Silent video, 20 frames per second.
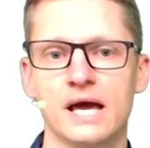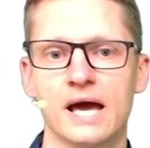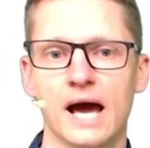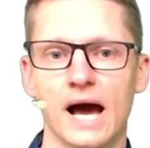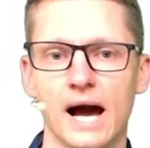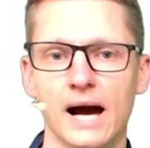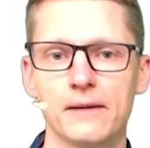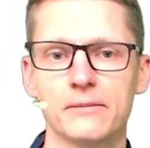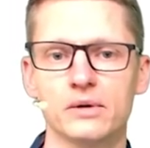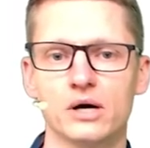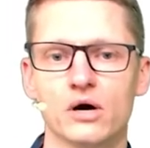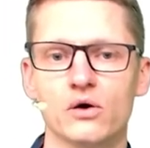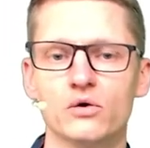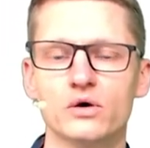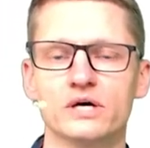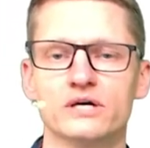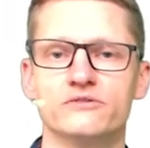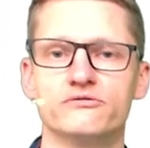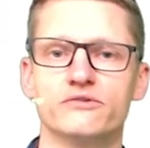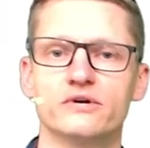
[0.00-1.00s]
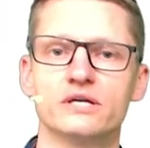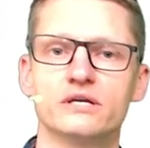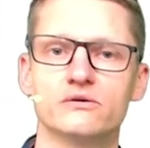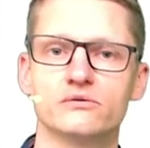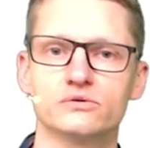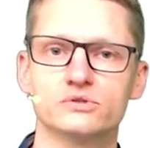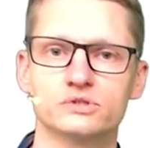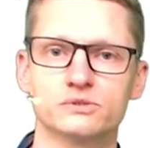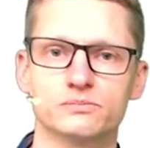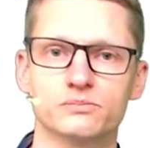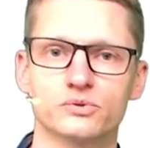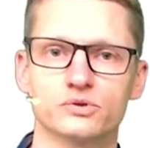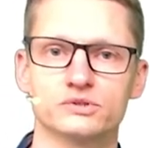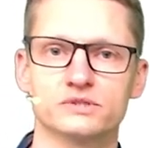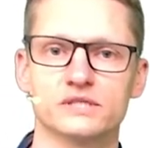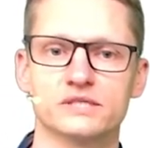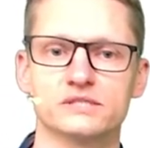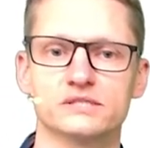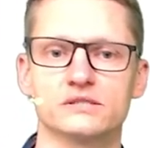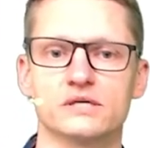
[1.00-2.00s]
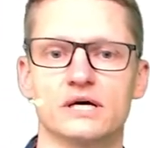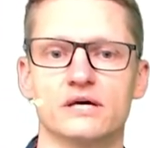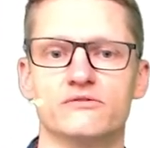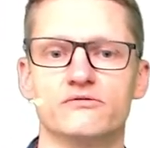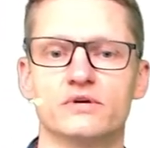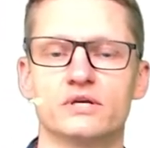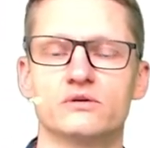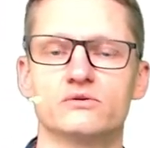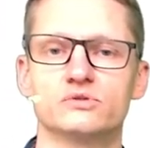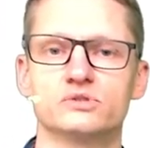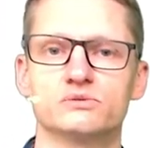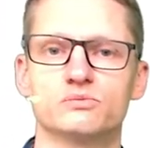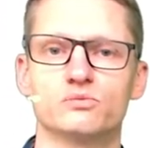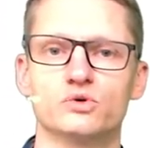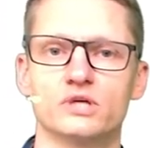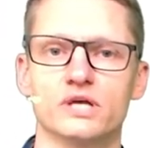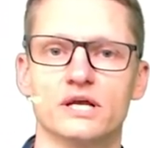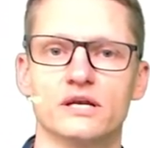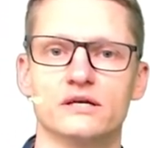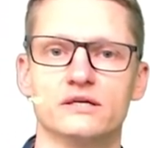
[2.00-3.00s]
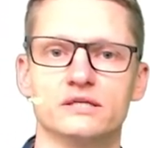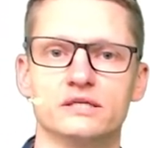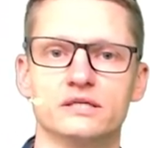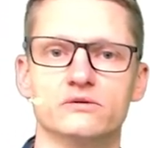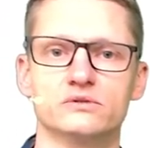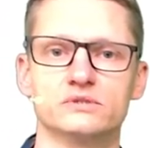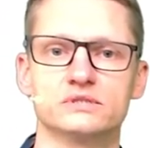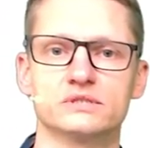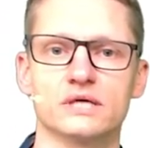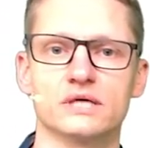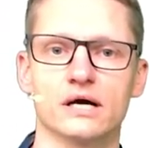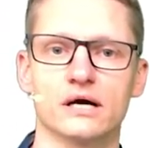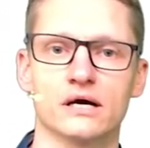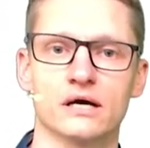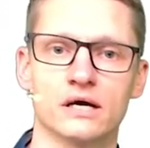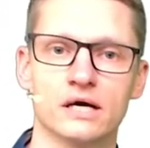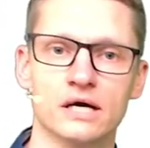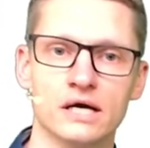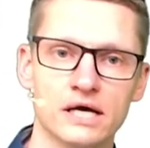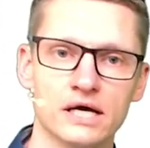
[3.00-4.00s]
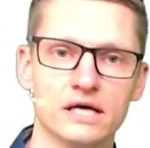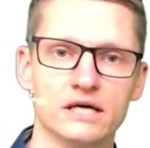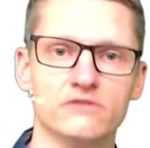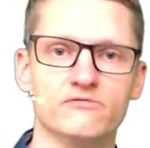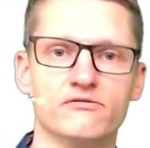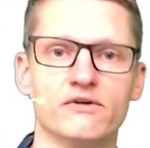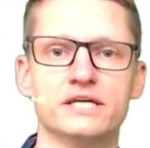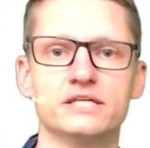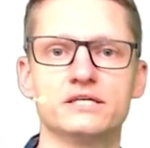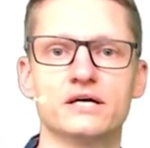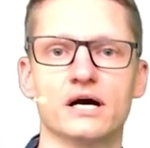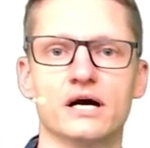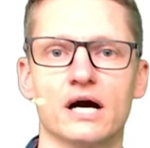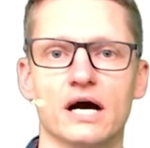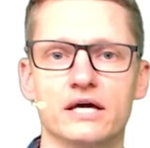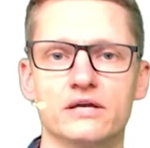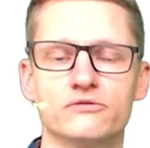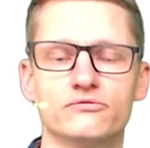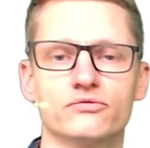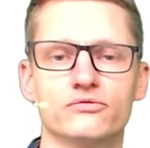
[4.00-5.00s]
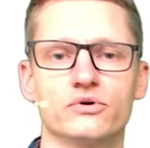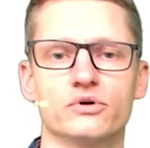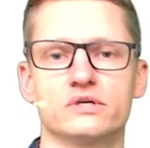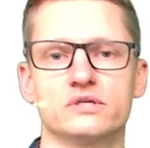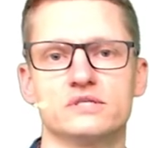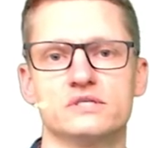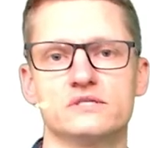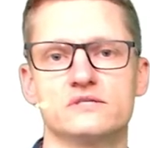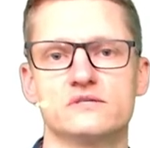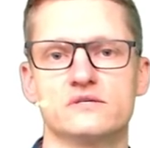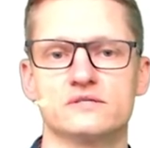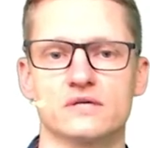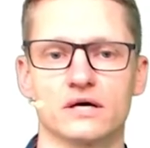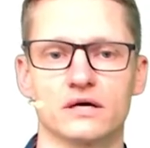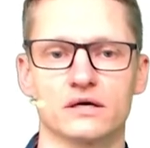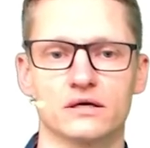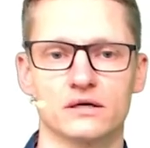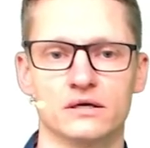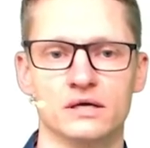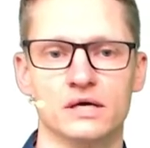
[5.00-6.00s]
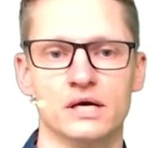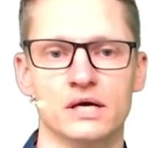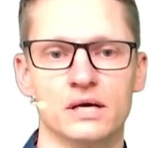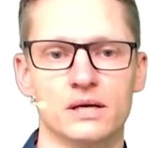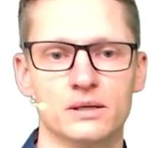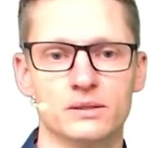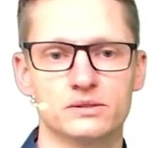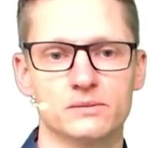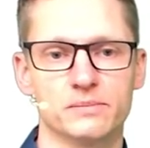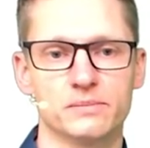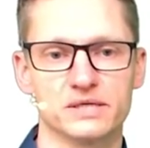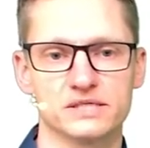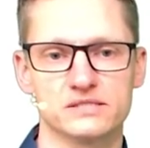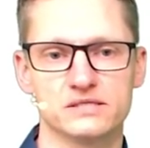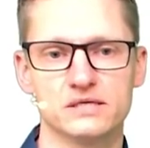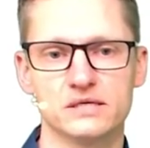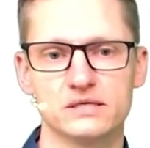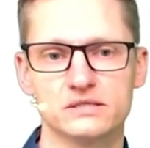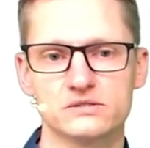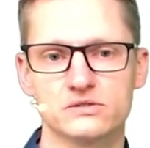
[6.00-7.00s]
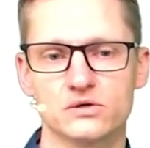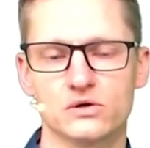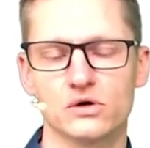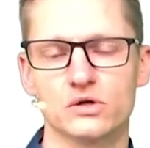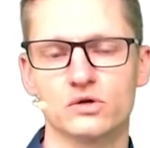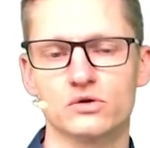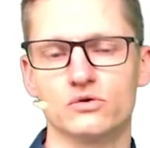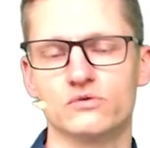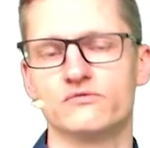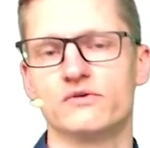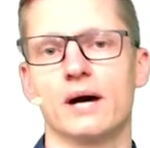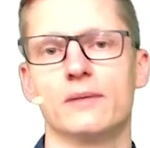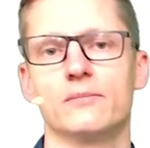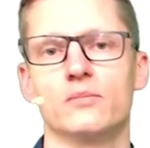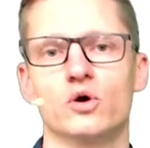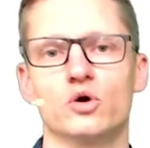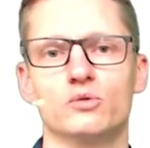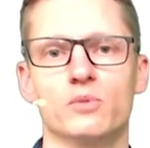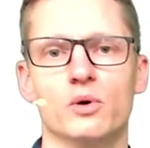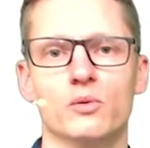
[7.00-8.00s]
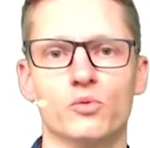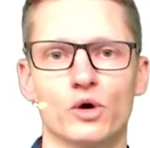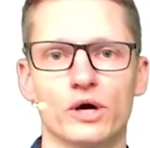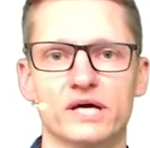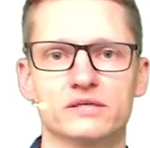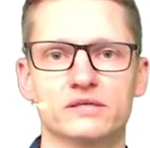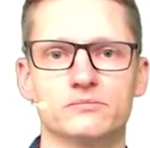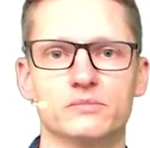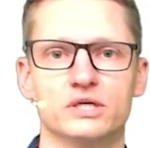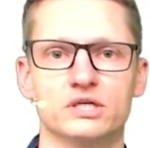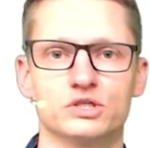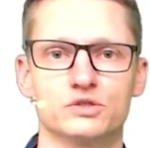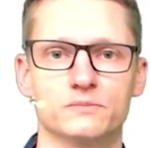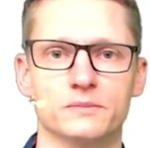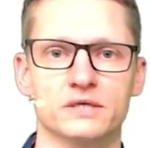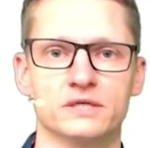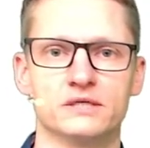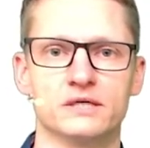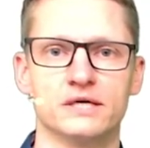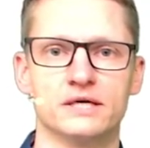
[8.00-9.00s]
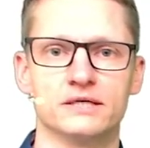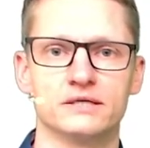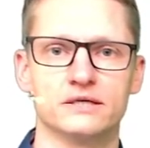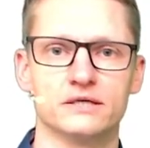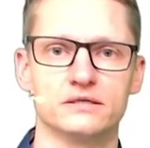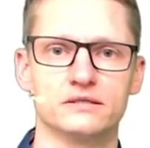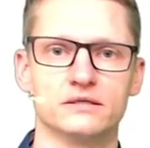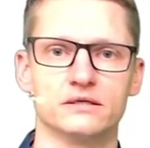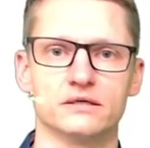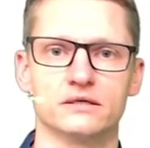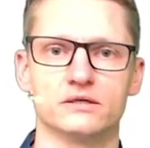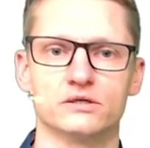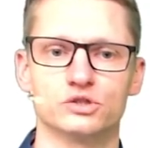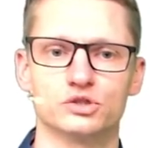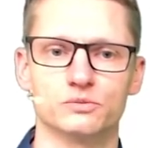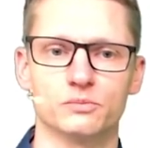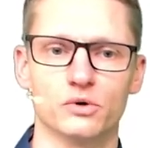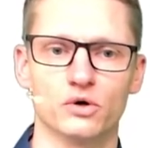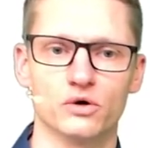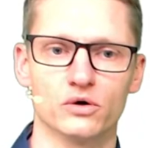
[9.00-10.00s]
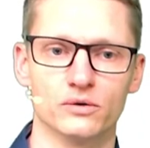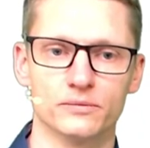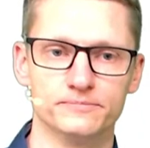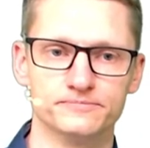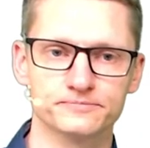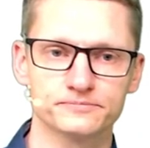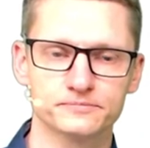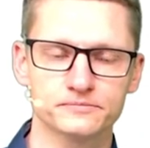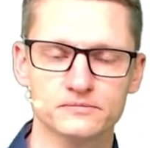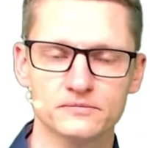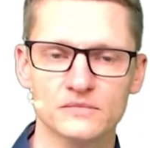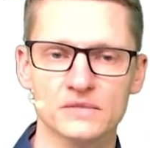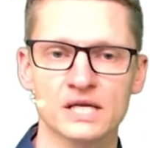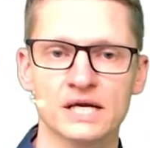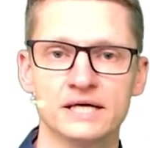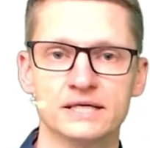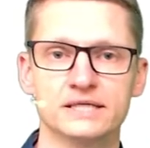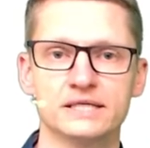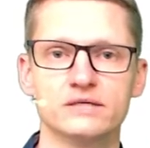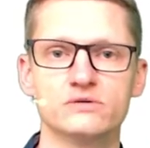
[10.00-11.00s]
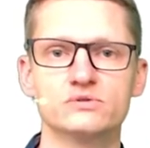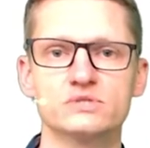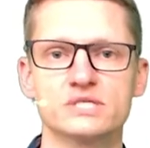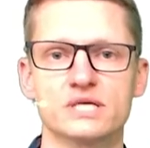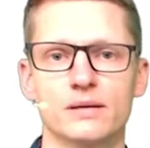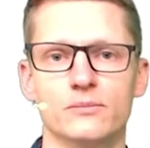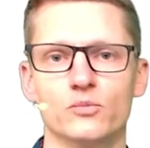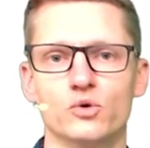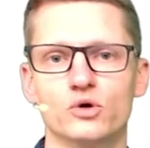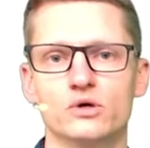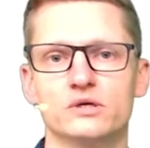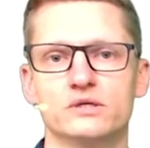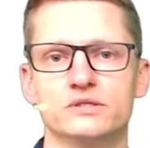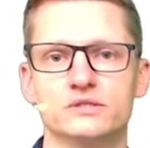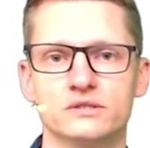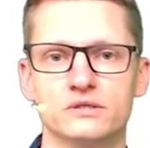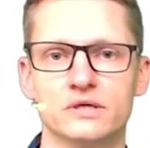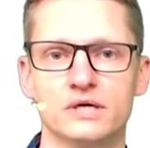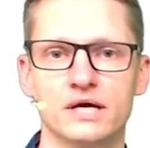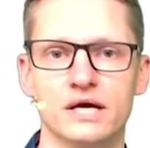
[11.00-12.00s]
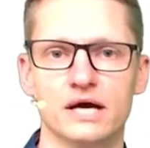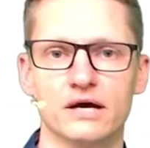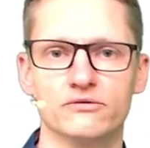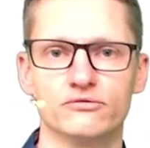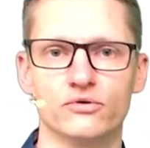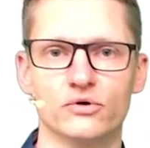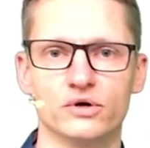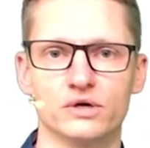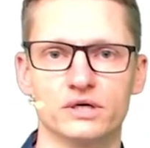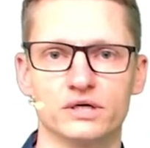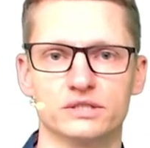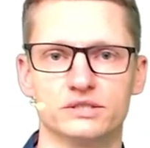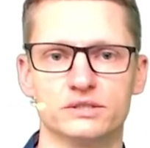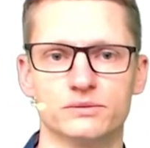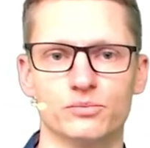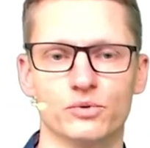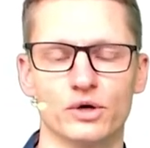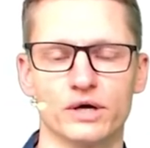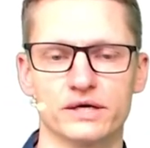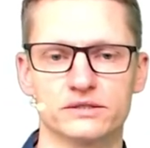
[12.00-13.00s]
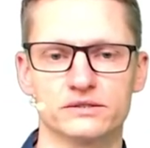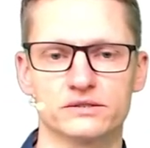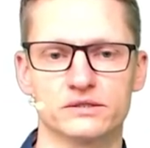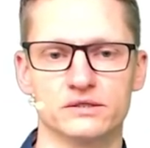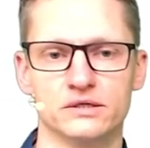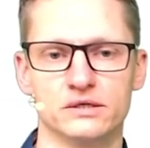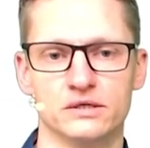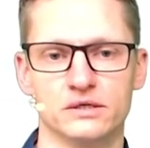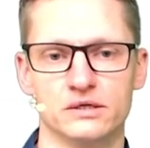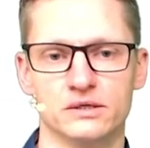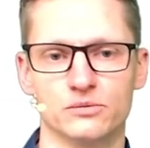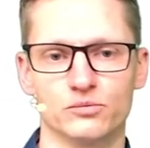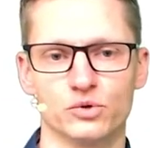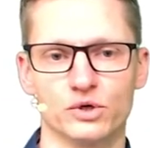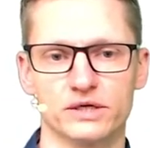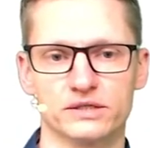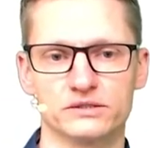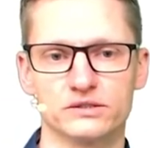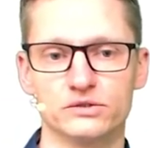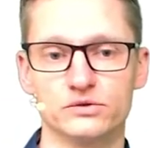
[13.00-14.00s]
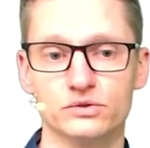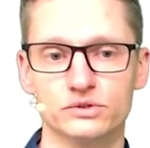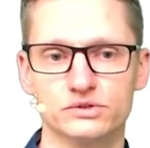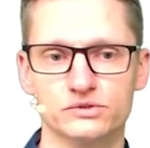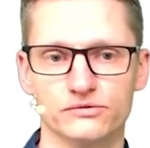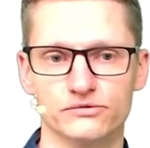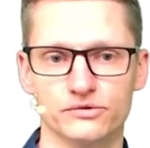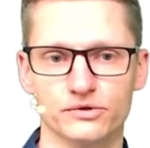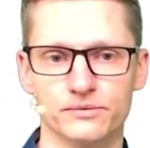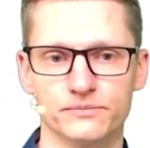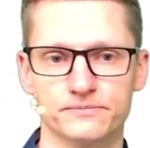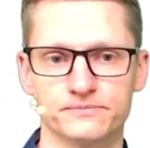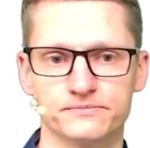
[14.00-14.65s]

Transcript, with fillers: aber auch Entwicklungsprozesse, Entwicklungsmodelle, die uns sagen, in welcher Reihenfolge diese Sachen passieren sollen. Und wir haben auch über Projektmanagement-Techniken gesprochen, die uns ermöglichen, erfolgreiche Projekt, Projekte durchzuführen.